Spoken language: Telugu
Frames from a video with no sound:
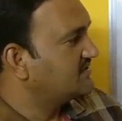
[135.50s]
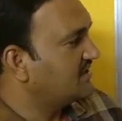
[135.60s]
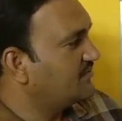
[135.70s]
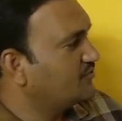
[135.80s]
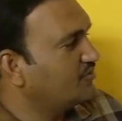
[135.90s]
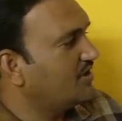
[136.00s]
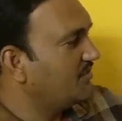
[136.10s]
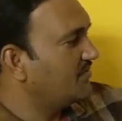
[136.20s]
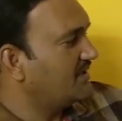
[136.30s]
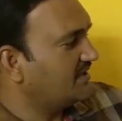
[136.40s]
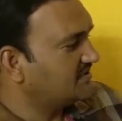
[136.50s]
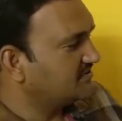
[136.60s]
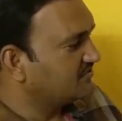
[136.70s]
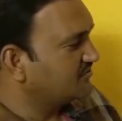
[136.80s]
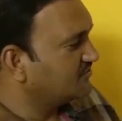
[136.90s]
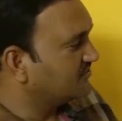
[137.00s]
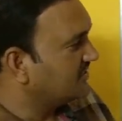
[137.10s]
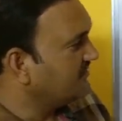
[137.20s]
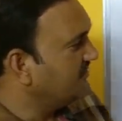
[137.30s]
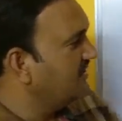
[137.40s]
సరే ముందుగా మనం డైరెక్షన్స్ గురించి
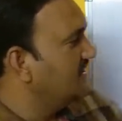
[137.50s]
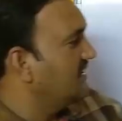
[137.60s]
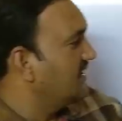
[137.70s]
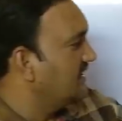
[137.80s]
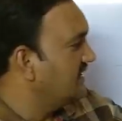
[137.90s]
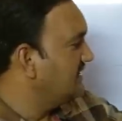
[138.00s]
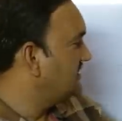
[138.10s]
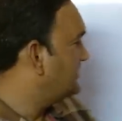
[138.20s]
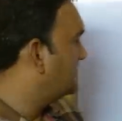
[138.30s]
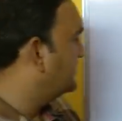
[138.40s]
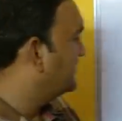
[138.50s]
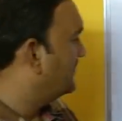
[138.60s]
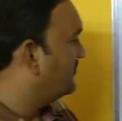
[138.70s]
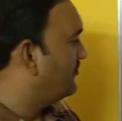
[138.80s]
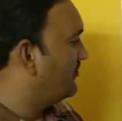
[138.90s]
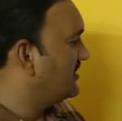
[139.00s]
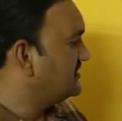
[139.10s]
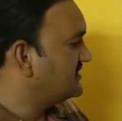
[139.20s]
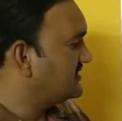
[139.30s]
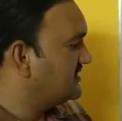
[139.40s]
చూద్దాం ఈస్ట్
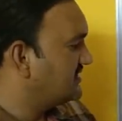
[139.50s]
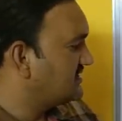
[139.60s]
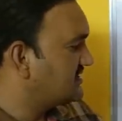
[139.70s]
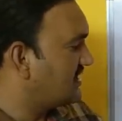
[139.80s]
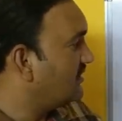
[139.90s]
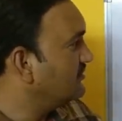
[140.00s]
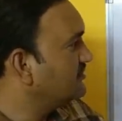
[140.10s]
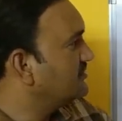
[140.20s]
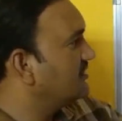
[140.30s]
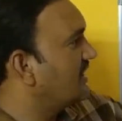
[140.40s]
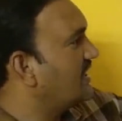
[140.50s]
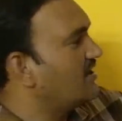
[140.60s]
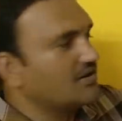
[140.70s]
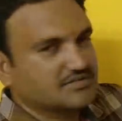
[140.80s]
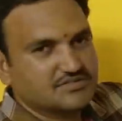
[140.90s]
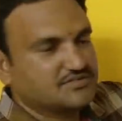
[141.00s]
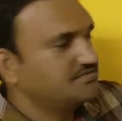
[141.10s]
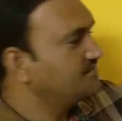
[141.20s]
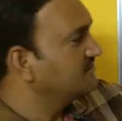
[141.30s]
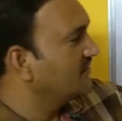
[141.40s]
వెస్ట్ సౌత్ నార్త్
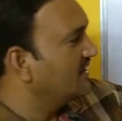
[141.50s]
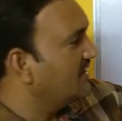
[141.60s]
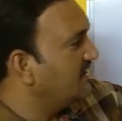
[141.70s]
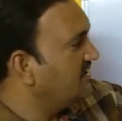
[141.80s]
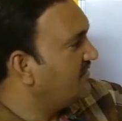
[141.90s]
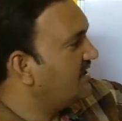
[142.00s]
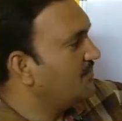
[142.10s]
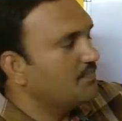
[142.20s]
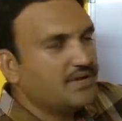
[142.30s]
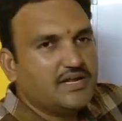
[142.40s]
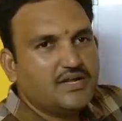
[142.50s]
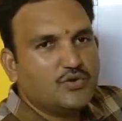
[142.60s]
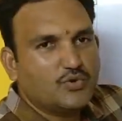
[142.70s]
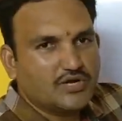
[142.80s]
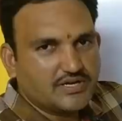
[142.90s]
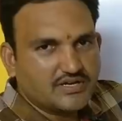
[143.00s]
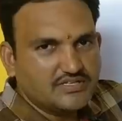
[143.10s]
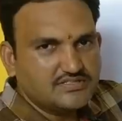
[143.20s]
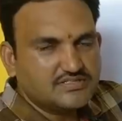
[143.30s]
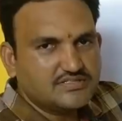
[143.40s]
ఇది వాళ్ళ మెయిన్ డోర్
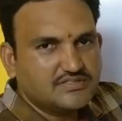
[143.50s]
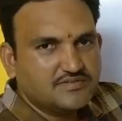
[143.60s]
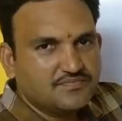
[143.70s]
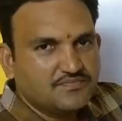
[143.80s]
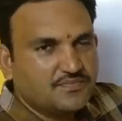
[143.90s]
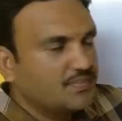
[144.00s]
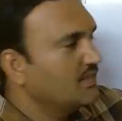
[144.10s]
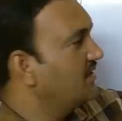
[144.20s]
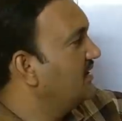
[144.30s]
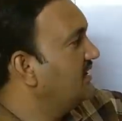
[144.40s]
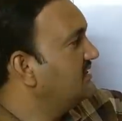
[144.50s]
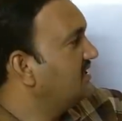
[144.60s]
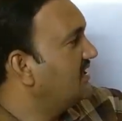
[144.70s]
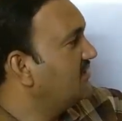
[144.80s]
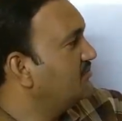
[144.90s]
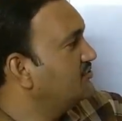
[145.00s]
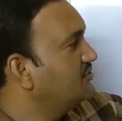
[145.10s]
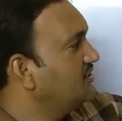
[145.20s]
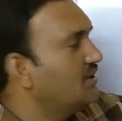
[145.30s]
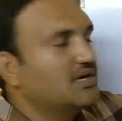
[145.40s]
ఎంట్రన్స్ ఈశాన్యం
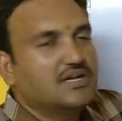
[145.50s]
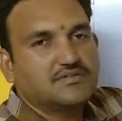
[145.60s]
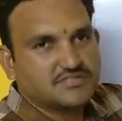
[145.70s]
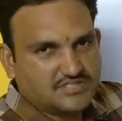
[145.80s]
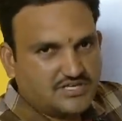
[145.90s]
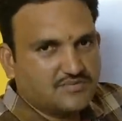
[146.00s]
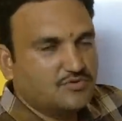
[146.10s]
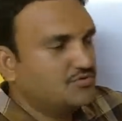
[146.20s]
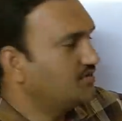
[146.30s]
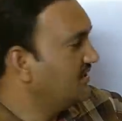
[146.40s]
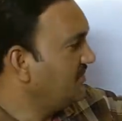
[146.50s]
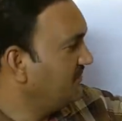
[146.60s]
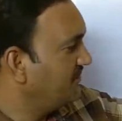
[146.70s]
నుంచి రెండవ స్థానంలో ఉంది